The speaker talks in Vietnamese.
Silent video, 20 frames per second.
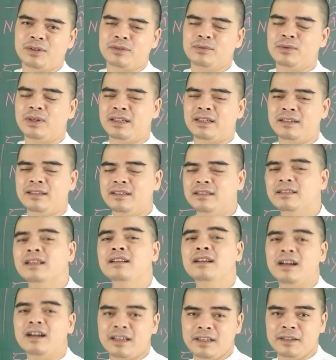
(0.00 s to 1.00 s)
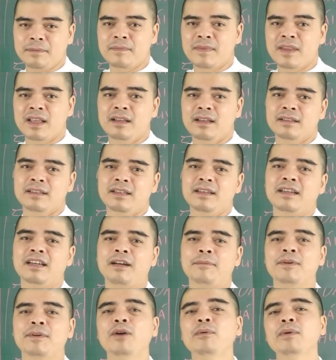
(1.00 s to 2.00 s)
tuổi Tân Hợi ấy, thì
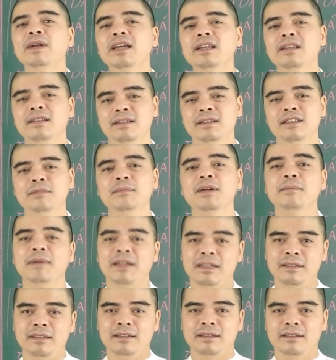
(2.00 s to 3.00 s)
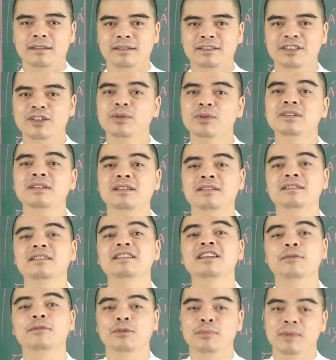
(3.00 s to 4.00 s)
gặp không ít những may mắn trên con đường sự
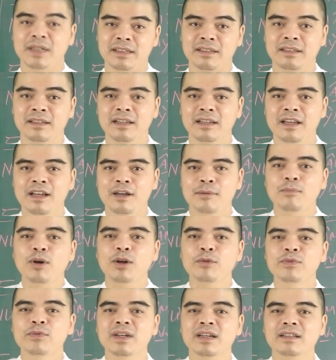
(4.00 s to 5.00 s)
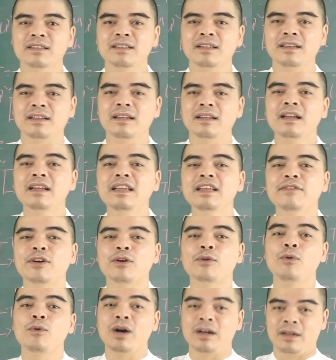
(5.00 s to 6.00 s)
nghiệp của mình. Mọi việc thì đã đi vào
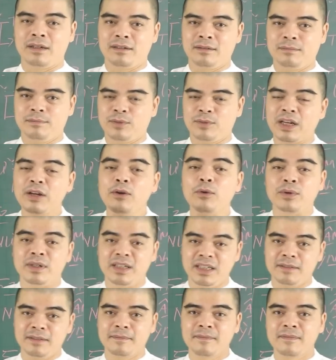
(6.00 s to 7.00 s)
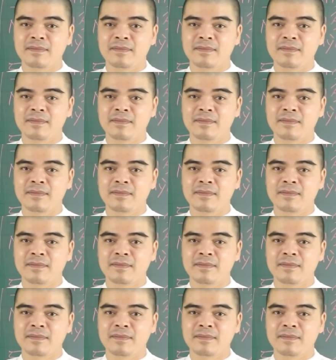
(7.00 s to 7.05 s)
guồng một cách ổn định.